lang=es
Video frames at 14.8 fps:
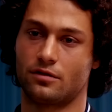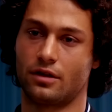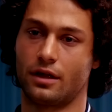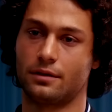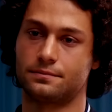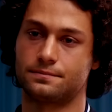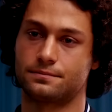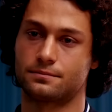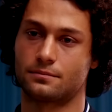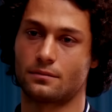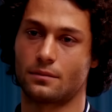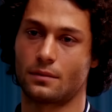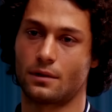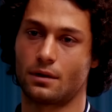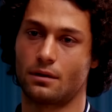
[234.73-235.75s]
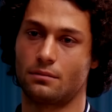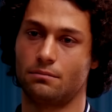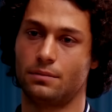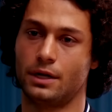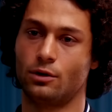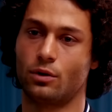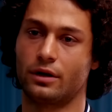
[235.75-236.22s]
Sí.
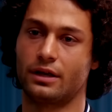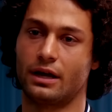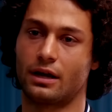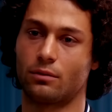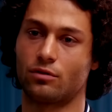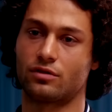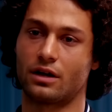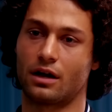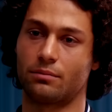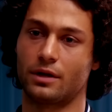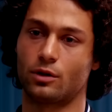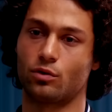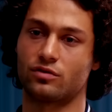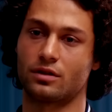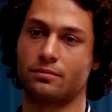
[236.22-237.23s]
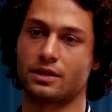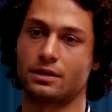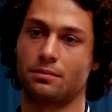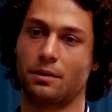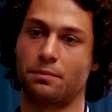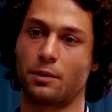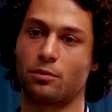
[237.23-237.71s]
Vino ayer a buscarme y
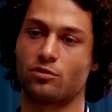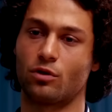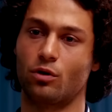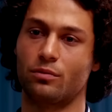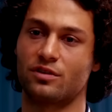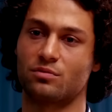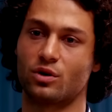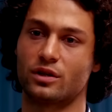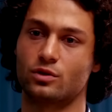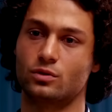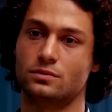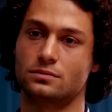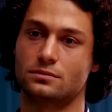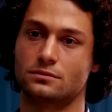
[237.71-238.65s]
justamente me propuso lo mismo que tú.